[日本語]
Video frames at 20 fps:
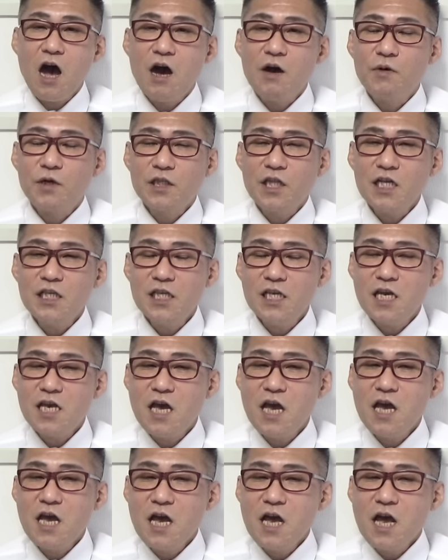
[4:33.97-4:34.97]
あ
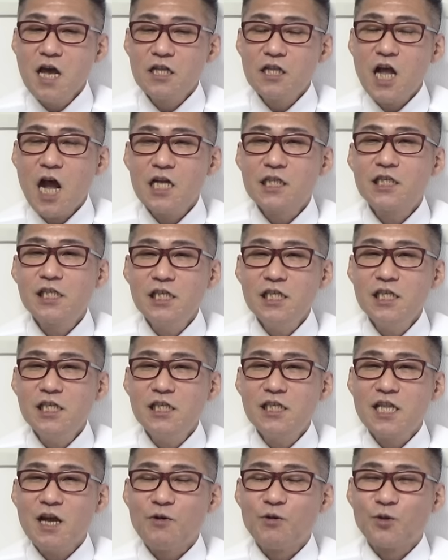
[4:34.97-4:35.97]
私、立ち
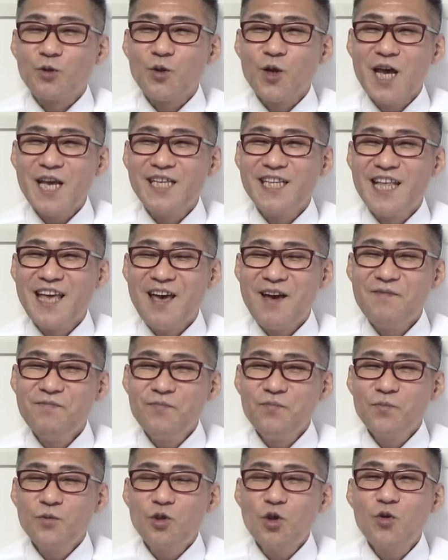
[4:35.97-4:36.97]
入ったことないんで、
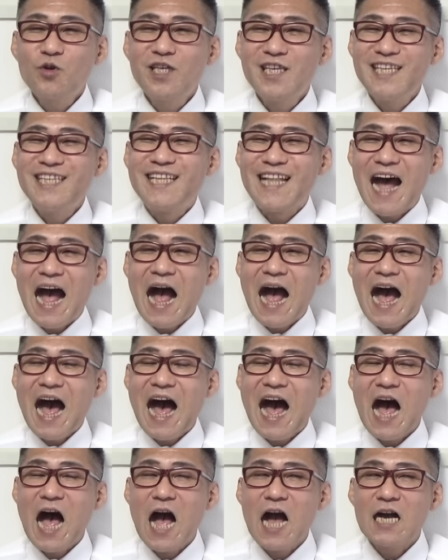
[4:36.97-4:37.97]
と聞いた、
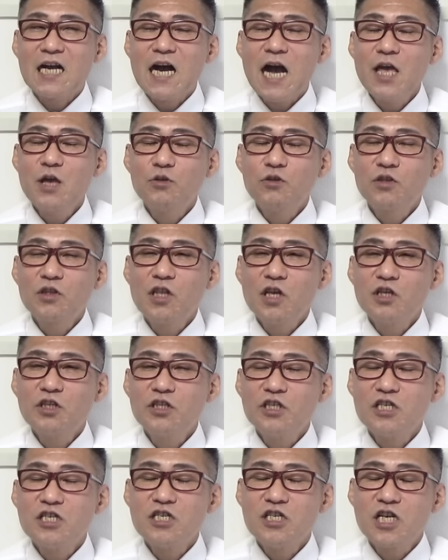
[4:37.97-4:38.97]
あ通って
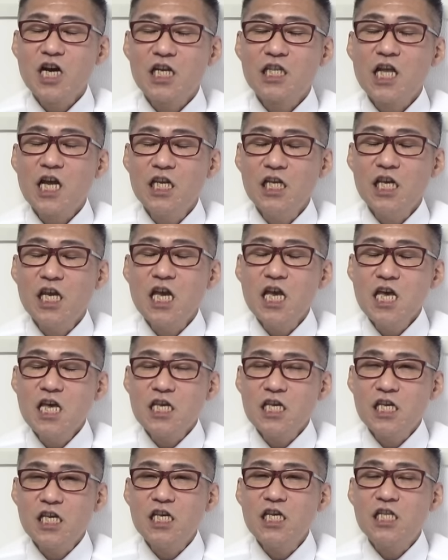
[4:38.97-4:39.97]
る方に
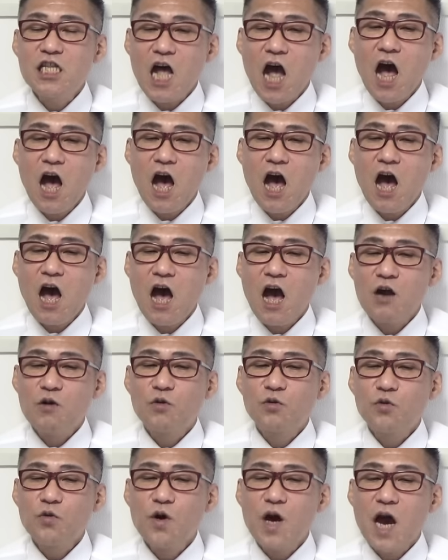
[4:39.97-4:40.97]
聞いた
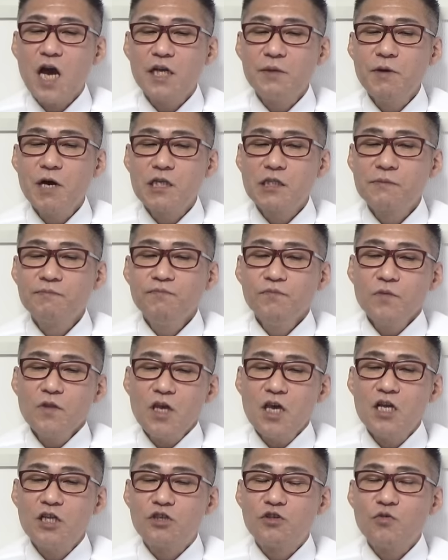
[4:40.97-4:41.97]
ことがありま
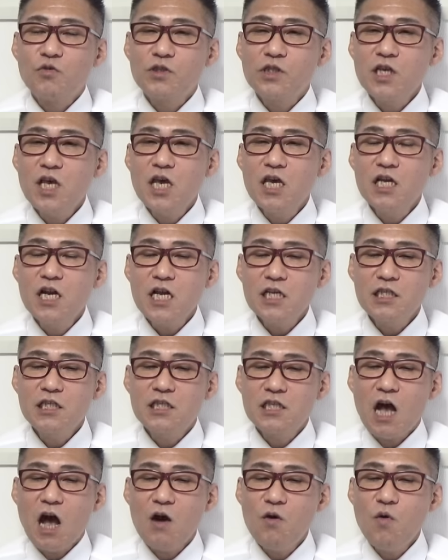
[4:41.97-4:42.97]
す、えー、女性らし
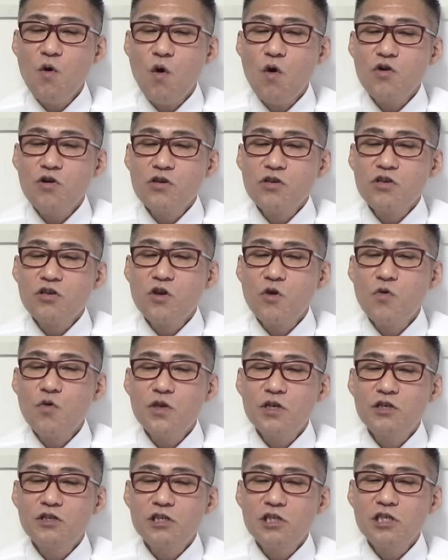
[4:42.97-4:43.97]
さを
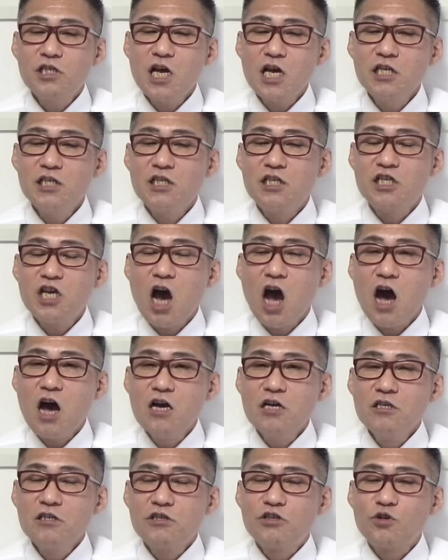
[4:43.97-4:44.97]
教育しないん
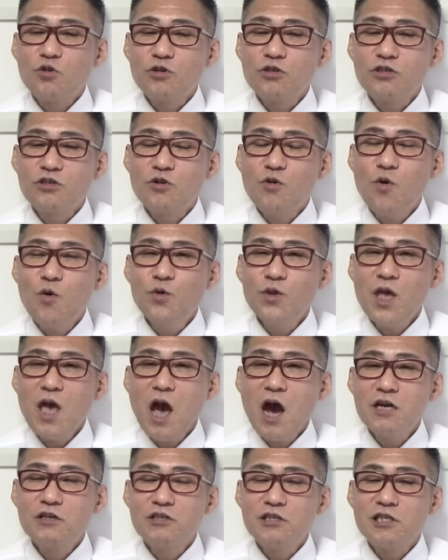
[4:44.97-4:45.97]
じゃ、女子校
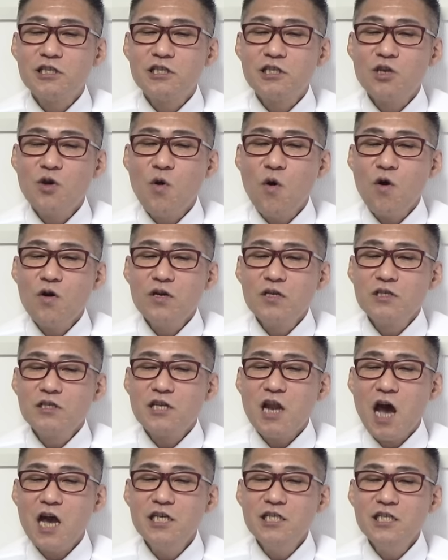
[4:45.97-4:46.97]
である必要
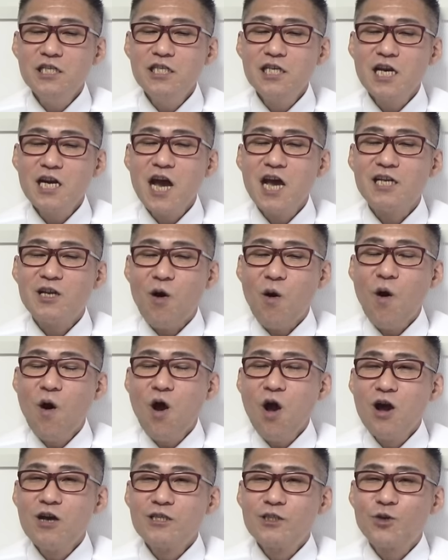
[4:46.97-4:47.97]
ないんじゃないの
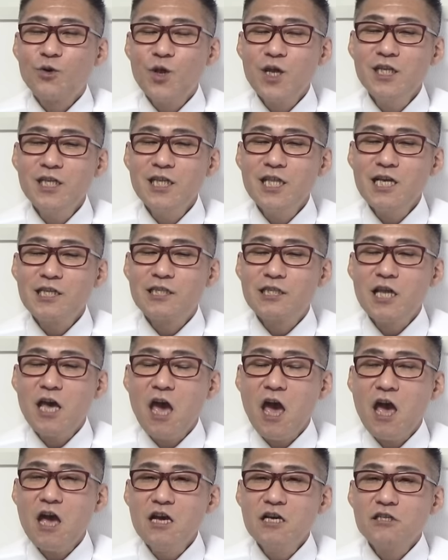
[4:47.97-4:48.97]
それにです
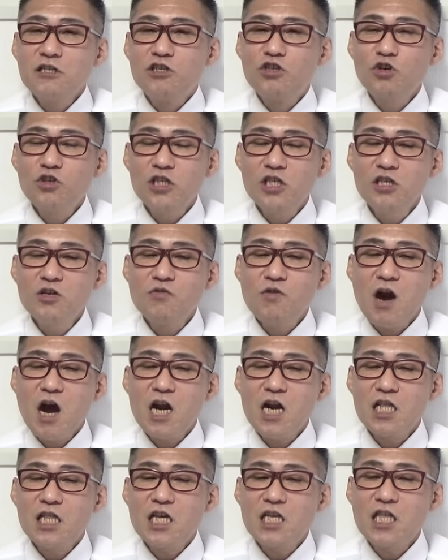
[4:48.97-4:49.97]
ね、女子の
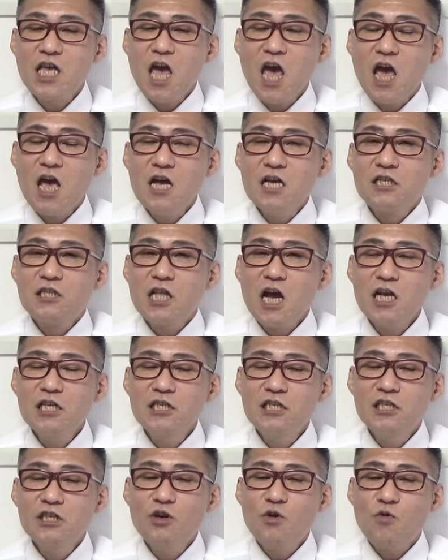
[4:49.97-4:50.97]
体で
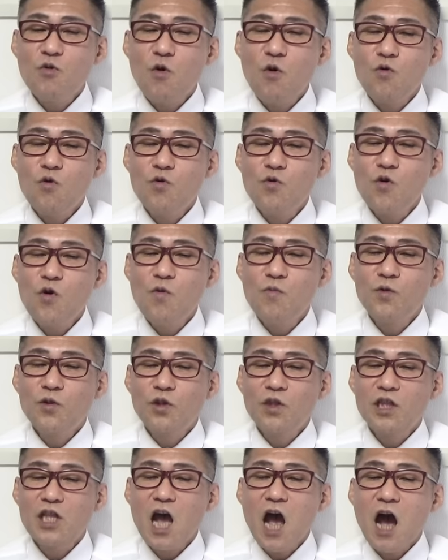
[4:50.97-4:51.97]
男子の心を
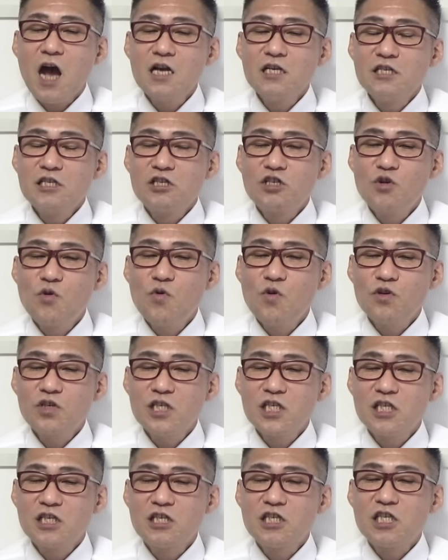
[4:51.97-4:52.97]
持った少
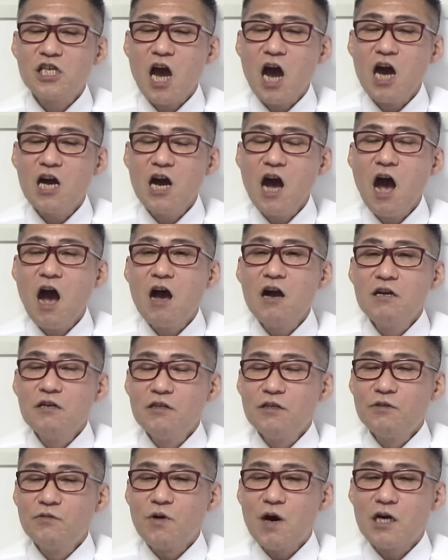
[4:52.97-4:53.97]
数者が
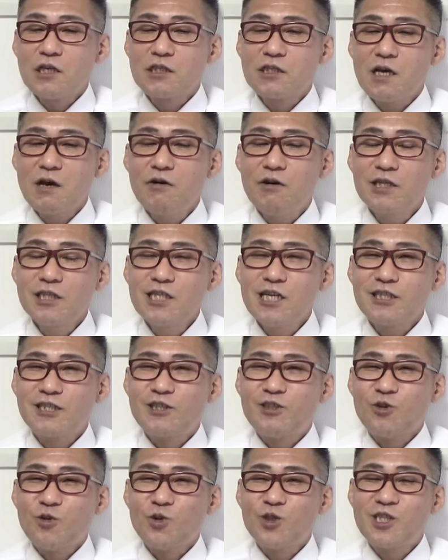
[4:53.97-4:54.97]
わざわざ
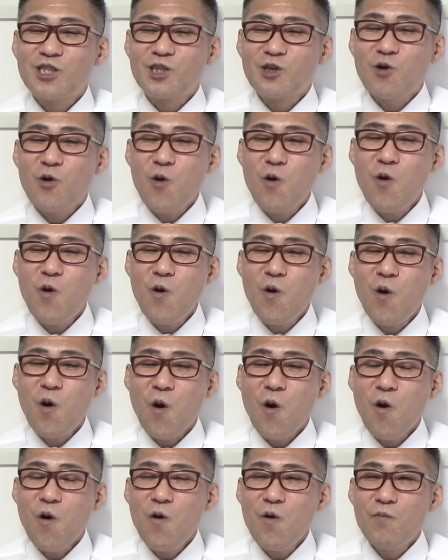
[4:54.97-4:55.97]
女子校
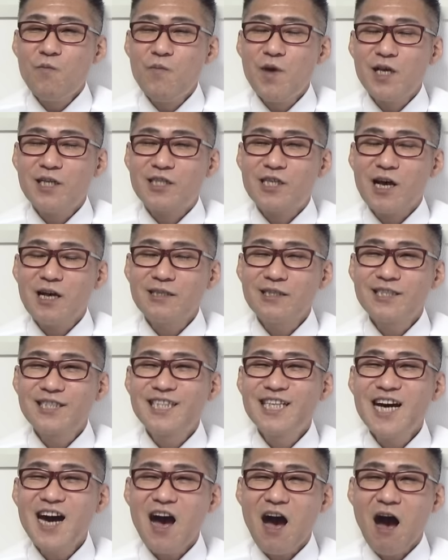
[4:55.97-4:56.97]
を目指
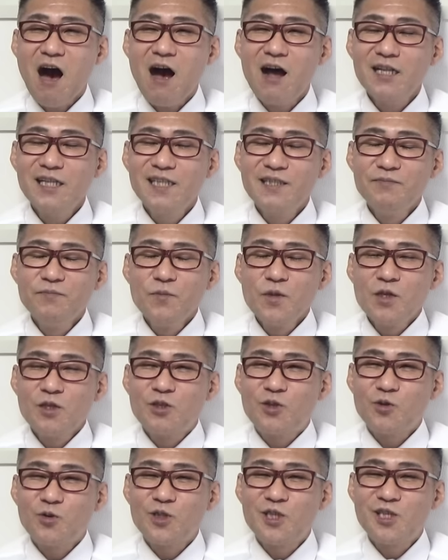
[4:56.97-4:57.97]
すか
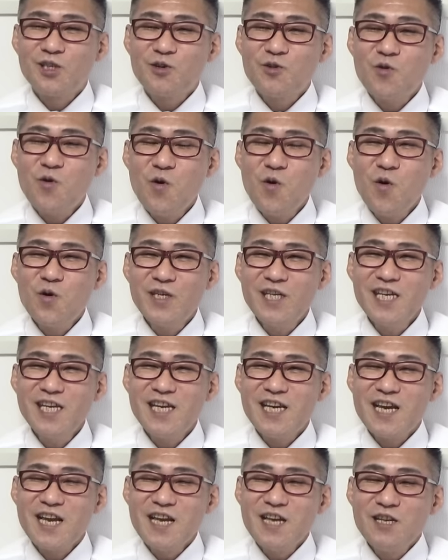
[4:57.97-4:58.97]
女子校
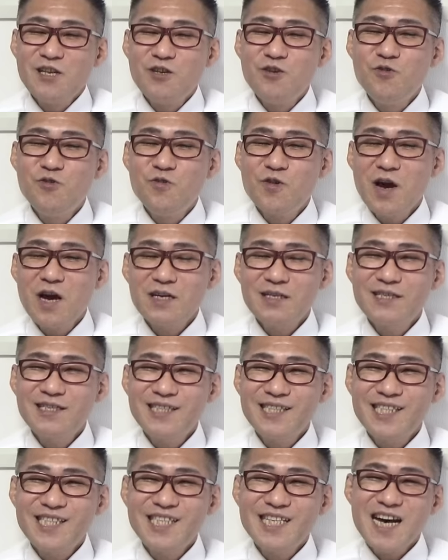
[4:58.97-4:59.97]
に入
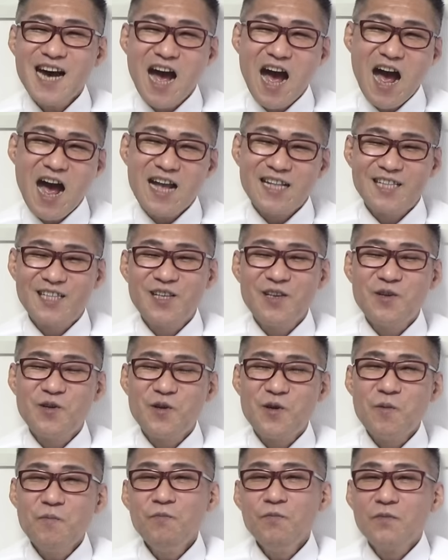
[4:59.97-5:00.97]
学すかって
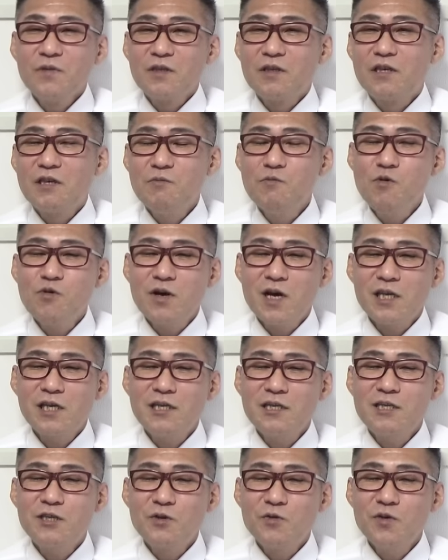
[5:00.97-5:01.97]
いう疑問が
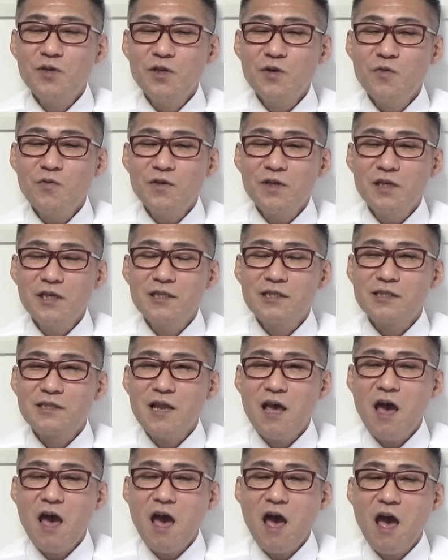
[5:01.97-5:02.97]
非常に大きいです
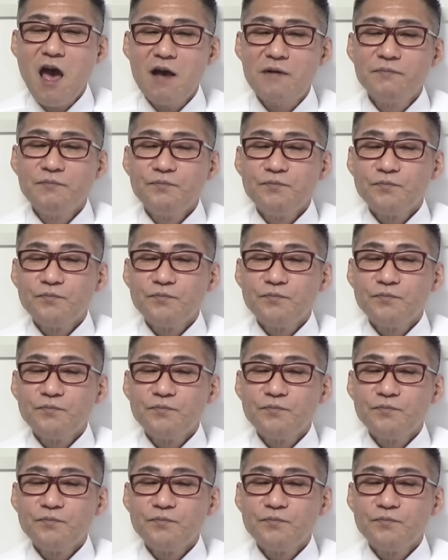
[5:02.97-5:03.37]
ね。